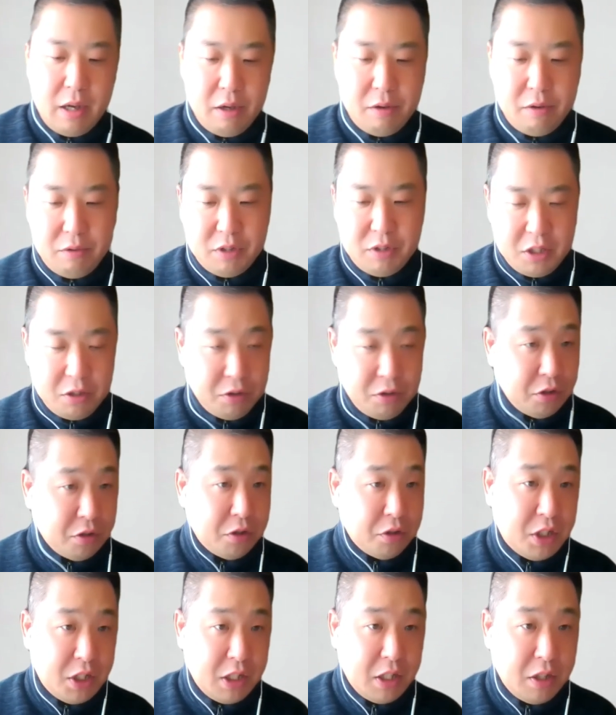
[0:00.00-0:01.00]
うちのちょっと
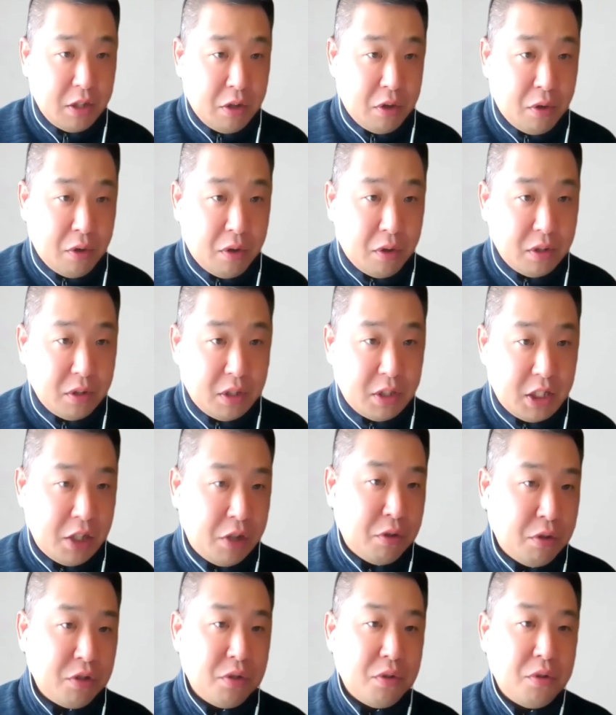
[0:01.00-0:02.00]
の事
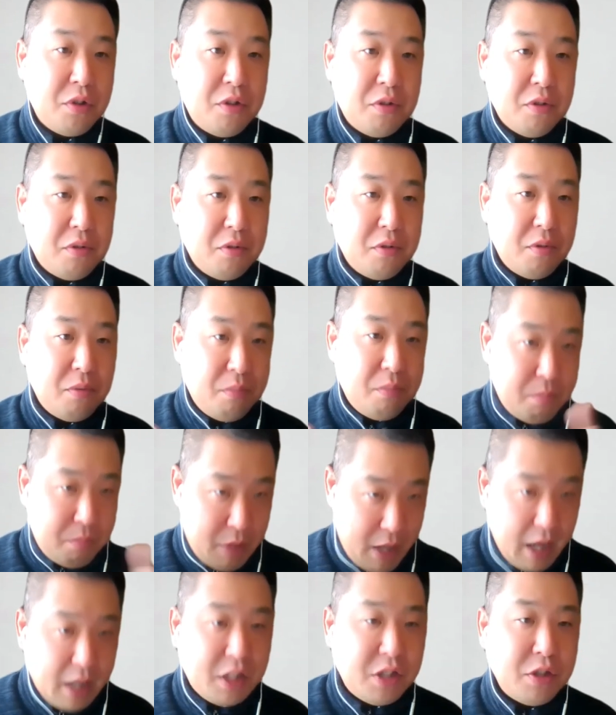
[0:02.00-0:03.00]
業所の人、
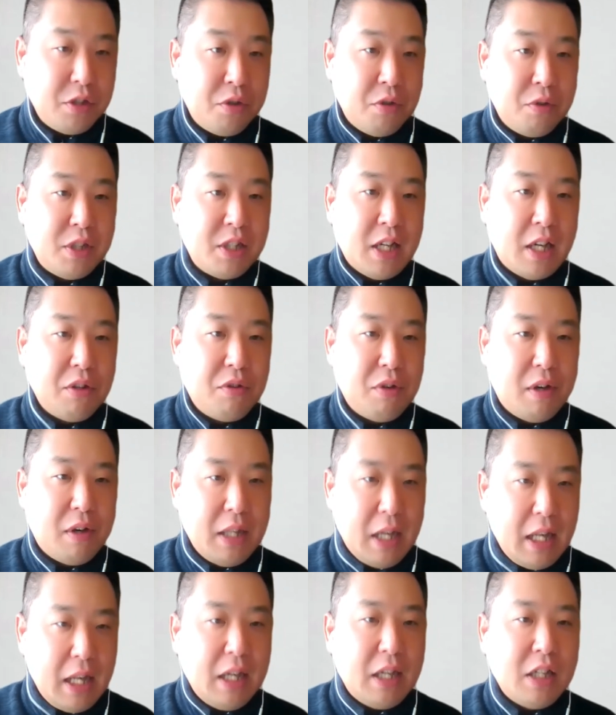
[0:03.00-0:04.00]
ね、従業員さんとか、な
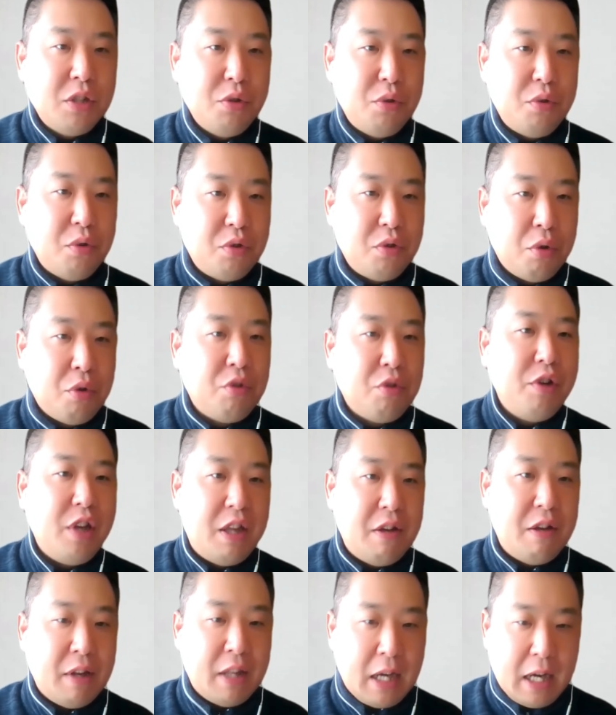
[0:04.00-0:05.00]
かなかそういうの得意で
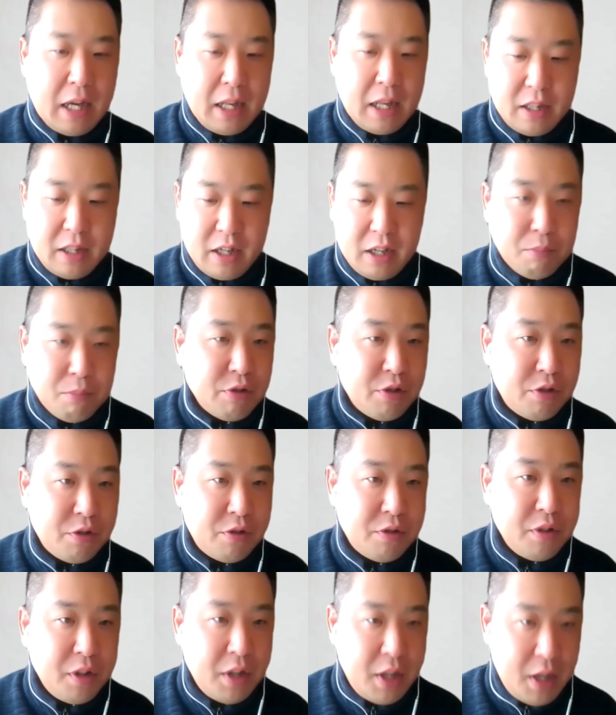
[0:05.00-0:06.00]
はなかったりもするん
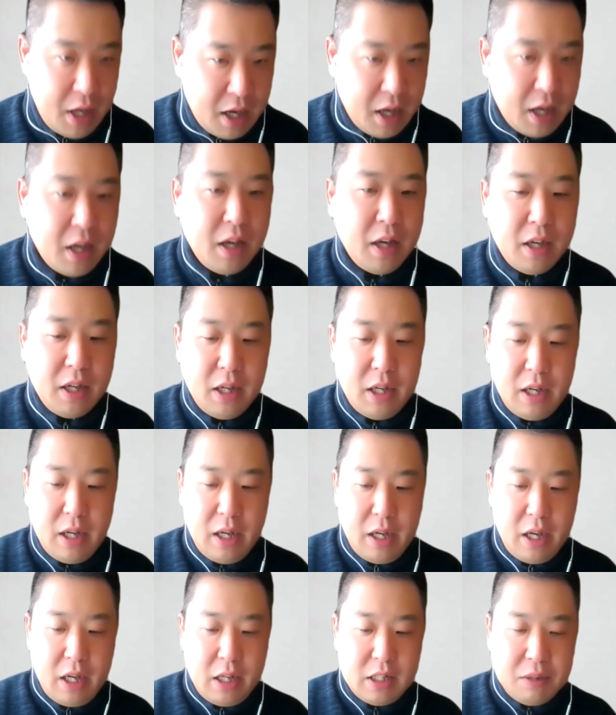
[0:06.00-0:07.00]
で、
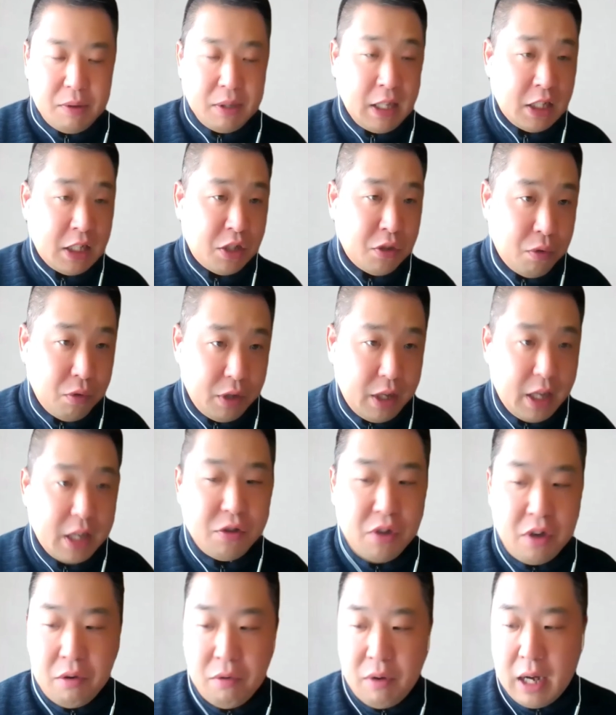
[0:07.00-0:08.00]
えじゃあ私の方でそ
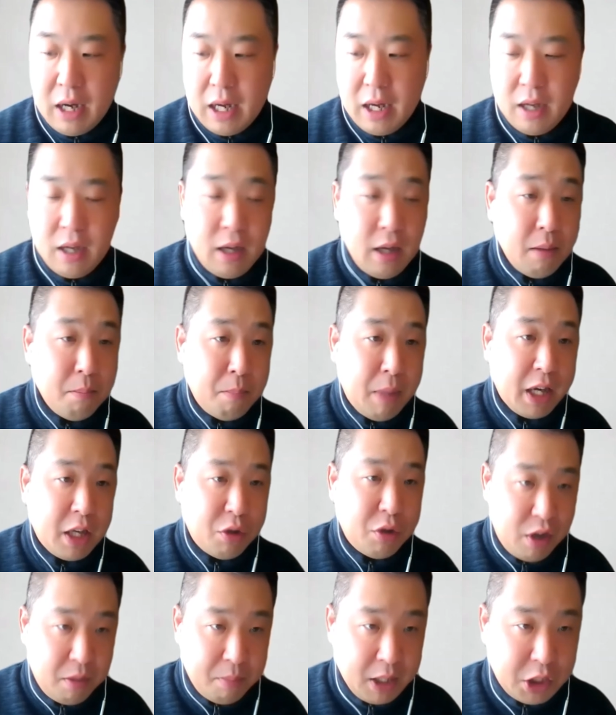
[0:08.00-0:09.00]
れは巻き
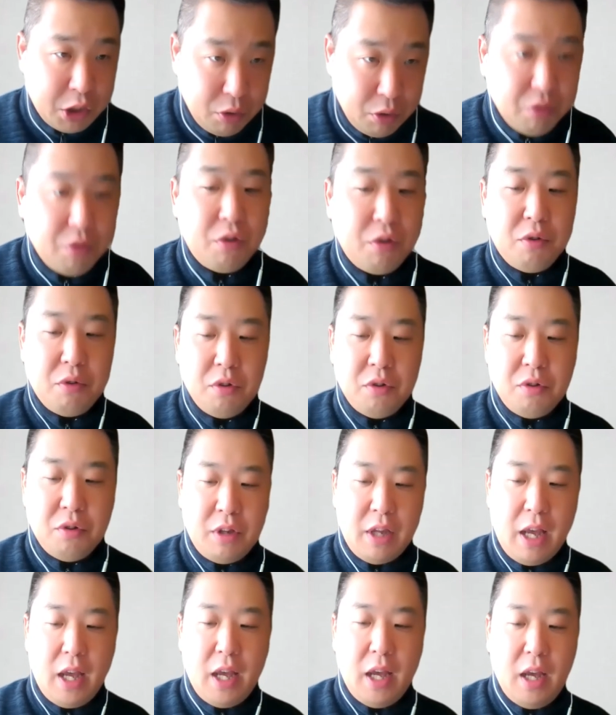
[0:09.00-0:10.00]
取りましょうということ
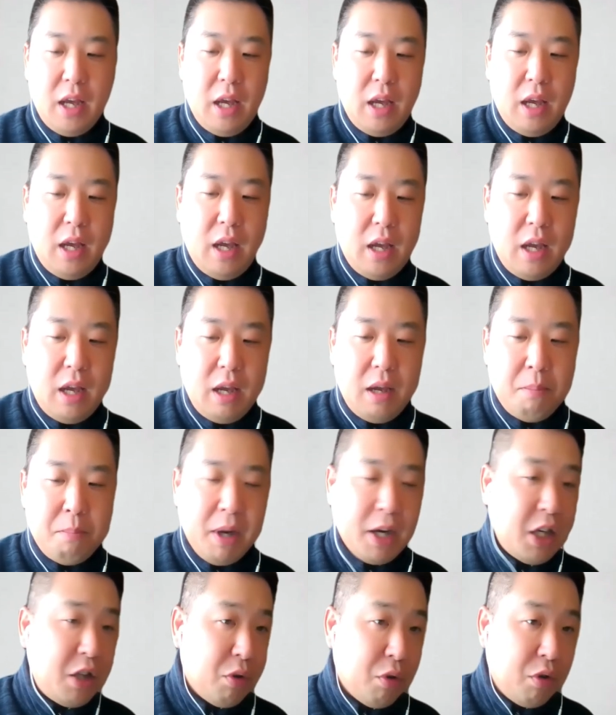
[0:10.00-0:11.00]
で、えー、
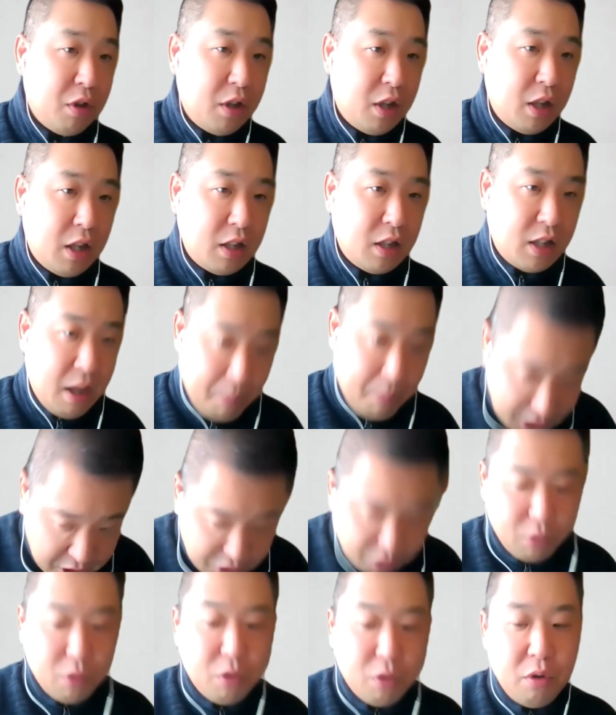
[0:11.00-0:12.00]
巻き取ってます
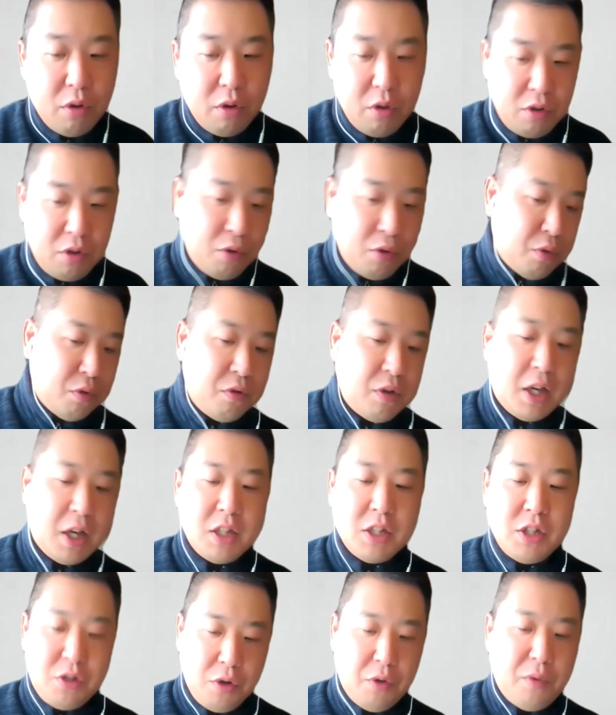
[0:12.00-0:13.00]
ということなんで
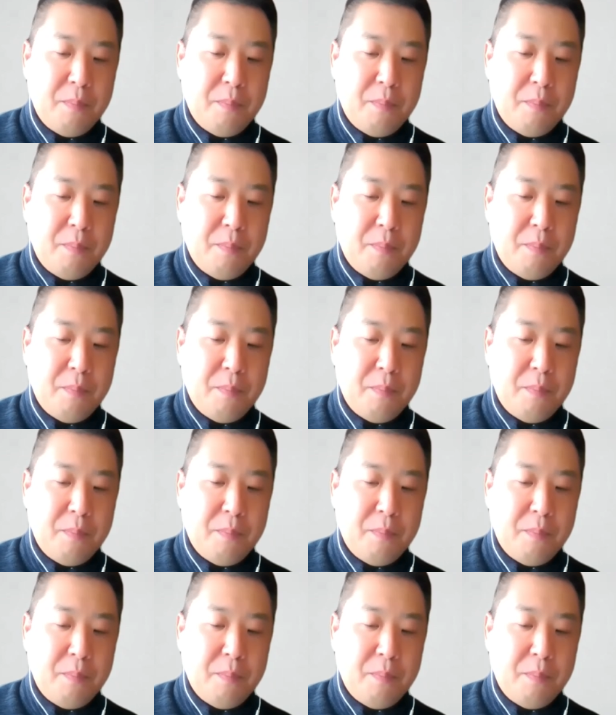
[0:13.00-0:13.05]
すよ。